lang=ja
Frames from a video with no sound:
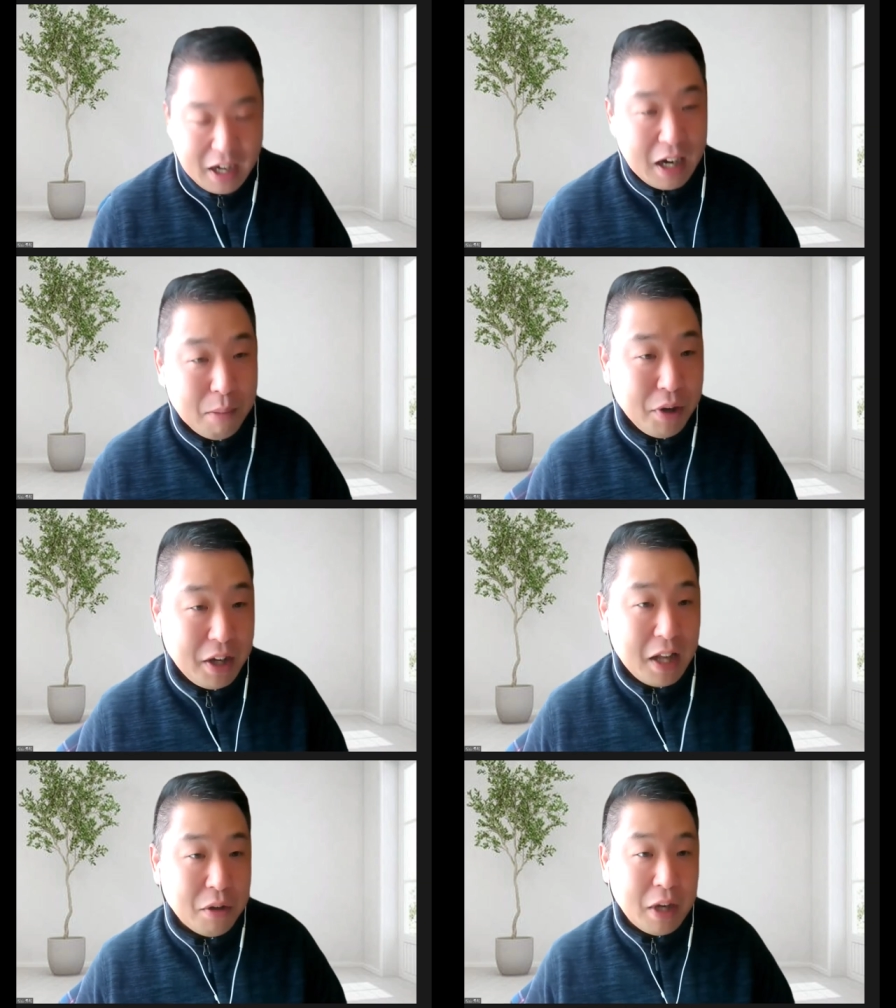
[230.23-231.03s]
青森
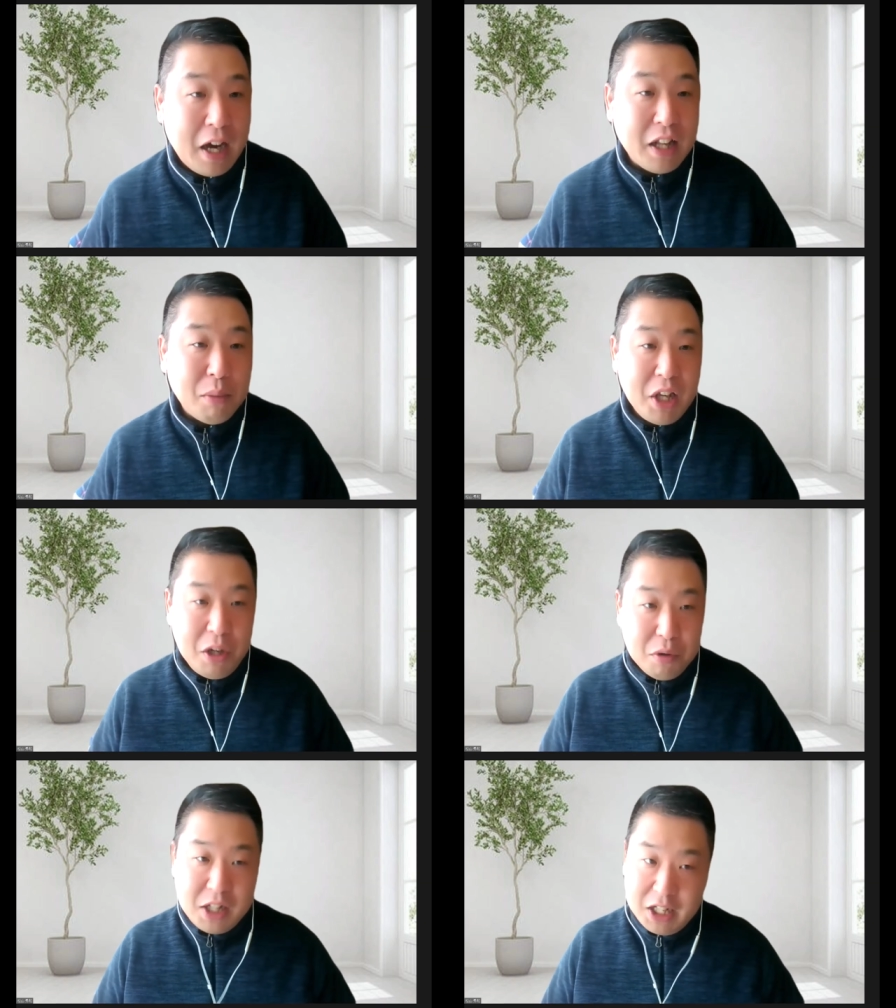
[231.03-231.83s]
県の中でも
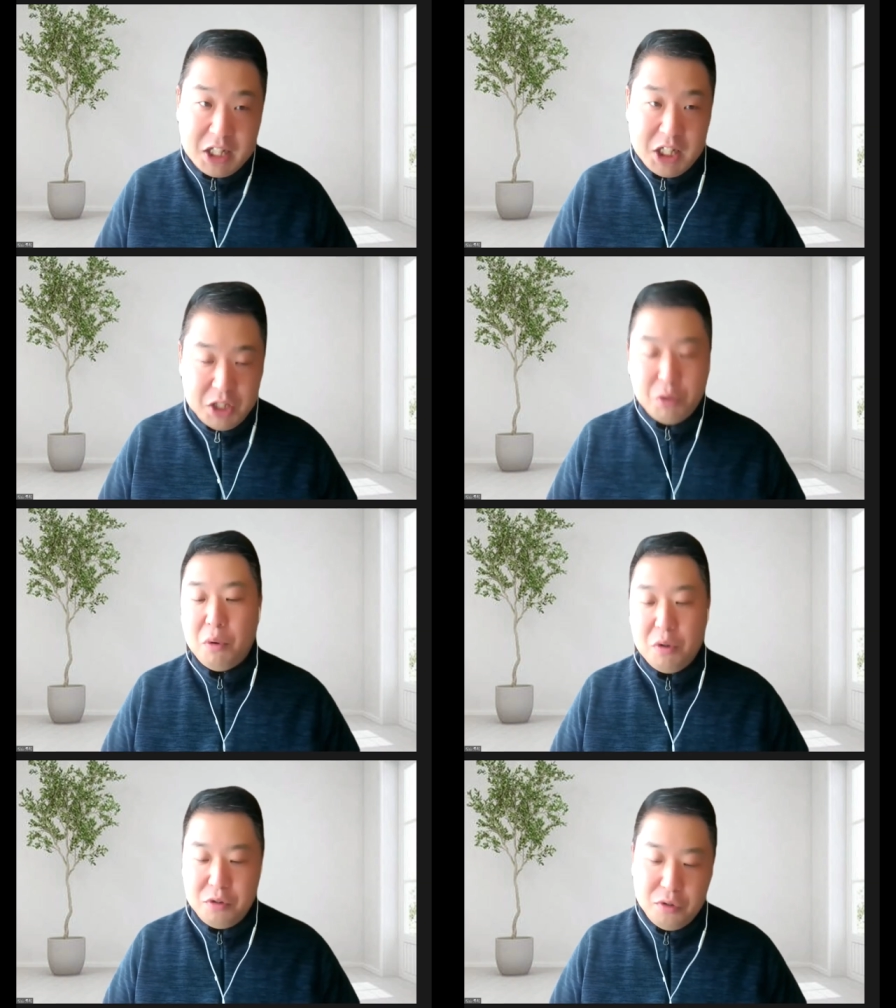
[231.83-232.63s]
弘前市と
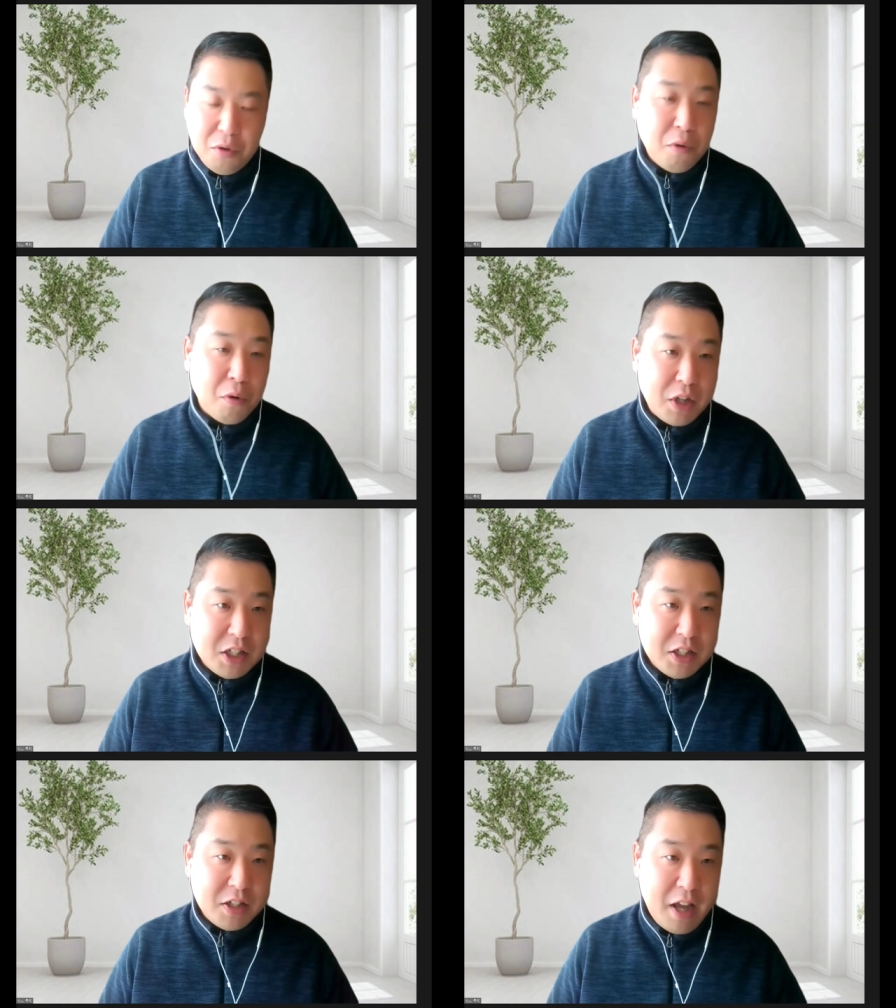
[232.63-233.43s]
いうところに
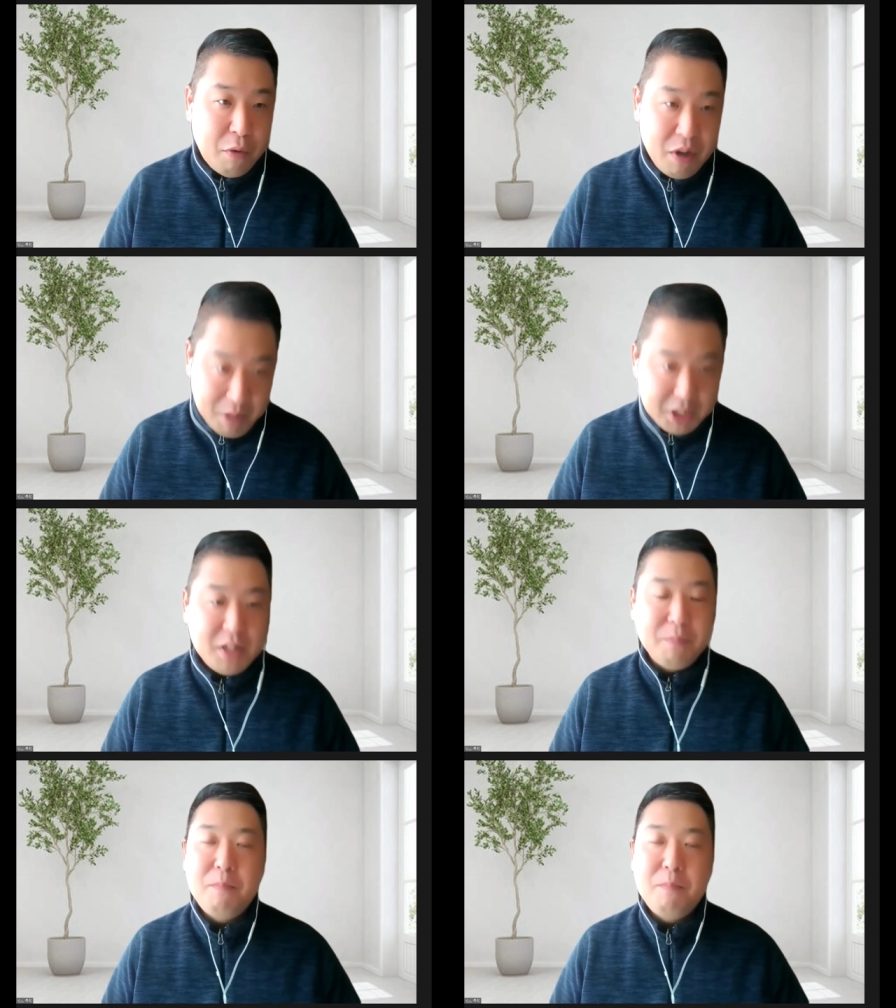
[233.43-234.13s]
住んでおります、